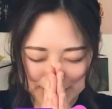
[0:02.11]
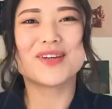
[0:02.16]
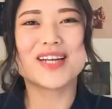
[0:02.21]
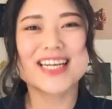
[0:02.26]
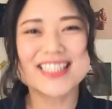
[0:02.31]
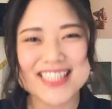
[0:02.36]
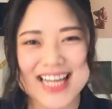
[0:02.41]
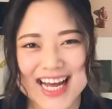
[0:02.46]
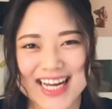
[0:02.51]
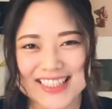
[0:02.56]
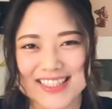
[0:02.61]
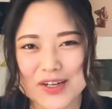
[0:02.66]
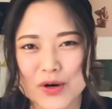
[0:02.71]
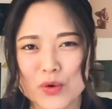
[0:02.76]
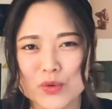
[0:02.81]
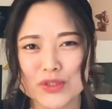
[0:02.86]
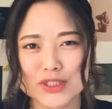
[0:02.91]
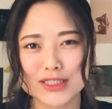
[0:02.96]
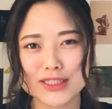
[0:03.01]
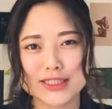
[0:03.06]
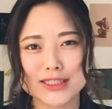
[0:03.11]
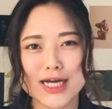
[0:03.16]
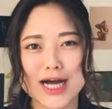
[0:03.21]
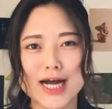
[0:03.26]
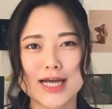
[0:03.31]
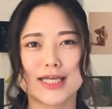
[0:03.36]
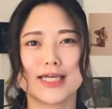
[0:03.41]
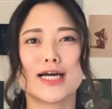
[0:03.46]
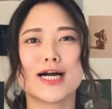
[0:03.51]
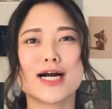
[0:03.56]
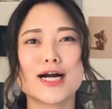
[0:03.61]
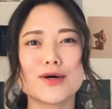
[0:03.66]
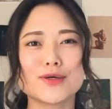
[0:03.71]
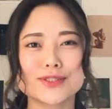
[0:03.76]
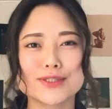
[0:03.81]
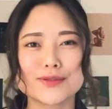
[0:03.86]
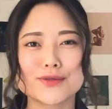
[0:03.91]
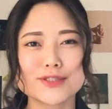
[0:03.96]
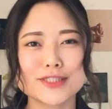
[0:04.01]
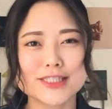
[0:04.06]
皆さん、おうち時間いかがお
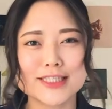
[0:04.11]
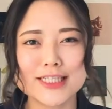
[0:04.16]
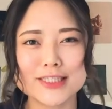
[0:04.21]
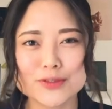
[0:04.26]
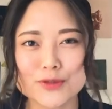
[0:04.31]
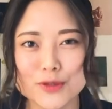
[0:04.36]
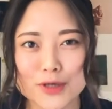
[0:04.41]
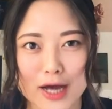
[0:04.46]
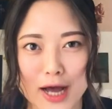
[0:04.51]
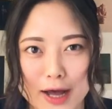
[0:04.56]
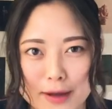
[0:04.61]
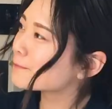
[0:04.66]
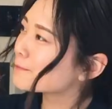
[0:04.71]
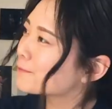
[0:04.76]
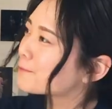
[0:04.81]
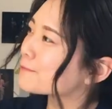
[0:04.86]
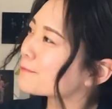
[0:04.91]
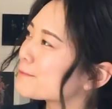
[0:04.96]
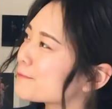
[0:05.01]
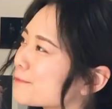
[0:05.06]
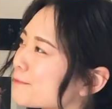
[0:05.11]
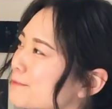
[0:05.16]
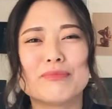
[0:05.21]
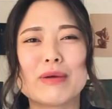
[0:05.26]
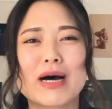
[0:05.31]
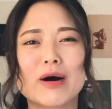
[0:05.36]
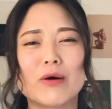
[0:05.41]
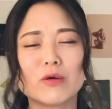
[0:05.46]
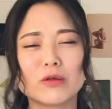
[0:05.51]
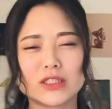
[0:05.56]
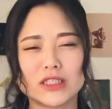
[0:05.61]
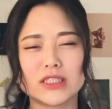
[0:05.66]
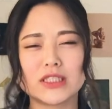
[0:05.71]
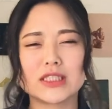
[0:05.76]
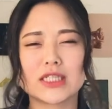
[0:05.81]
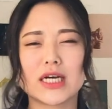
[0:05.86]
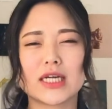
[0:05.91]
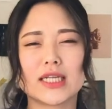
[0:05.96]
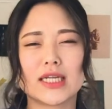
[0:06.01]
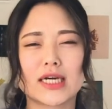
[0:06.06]
過ごしでしょうかまあ、おうち時
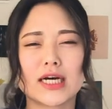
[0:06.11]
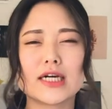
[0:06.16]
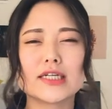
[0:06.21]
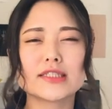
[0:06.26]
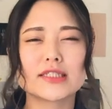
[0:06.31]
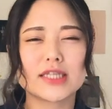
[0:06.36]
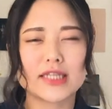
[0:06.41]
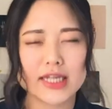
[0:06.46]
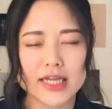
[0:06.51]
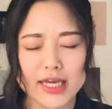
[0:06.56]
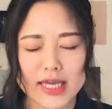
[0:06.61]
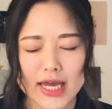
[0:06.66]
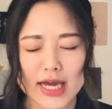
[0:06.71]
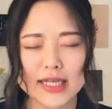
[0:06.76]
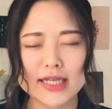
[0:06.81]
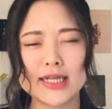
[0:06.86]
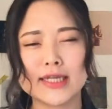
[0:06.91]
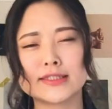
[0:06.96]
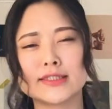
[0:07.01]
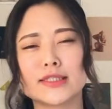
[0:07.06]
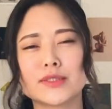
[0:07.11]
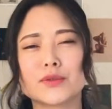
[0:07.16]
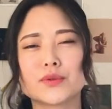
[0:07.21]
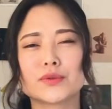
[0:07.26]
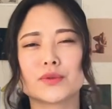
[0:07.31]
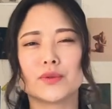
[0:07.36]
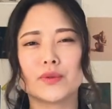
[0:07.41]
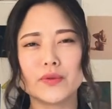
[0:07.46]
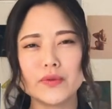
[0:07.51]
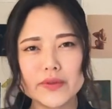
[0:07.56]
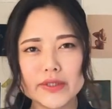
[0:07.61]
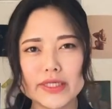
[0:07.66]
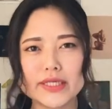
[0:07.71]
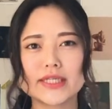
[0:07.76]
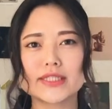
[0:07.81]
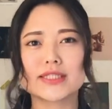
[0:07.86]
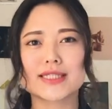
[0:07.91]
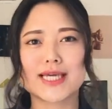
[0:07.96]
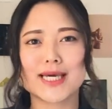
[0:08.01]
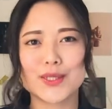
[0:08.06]
間長くてね、嫌になっちゃうこと多いで
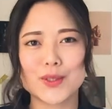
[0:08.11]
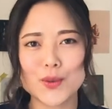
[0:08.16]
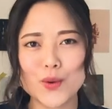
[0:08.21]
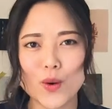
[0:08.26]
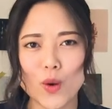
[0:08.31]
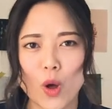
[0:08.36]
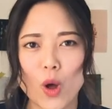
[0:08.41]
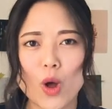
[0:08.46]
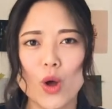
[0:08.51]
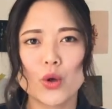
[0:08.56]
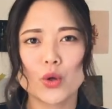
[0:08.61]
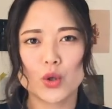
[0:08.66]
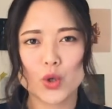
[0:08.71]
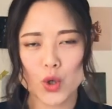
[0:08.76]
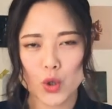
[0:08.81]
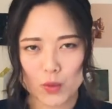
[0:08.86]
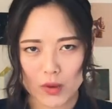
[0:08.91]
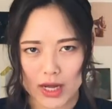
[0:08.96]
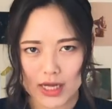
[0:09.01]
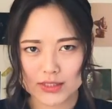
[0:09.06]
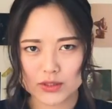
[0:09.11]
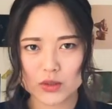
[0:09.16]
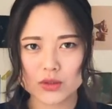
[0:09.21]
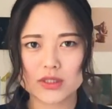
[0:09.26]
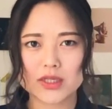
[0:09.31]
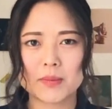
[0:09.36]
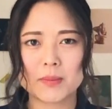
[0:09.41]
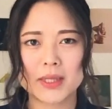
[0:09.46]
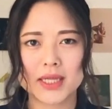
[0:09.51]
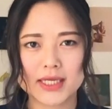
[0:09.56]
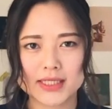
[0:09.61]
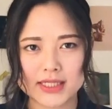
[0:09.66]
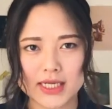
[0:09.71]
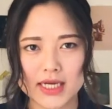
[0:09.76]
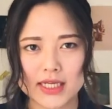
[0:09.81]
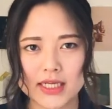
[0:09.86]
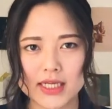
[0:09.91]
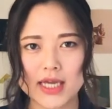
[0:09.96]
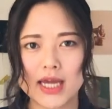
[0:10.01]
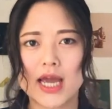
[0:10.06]
すけど、今日はそんな皆さ
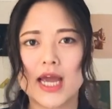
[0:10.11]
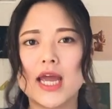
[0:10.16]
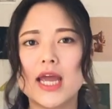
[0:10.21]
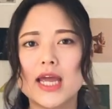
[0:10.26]
んに、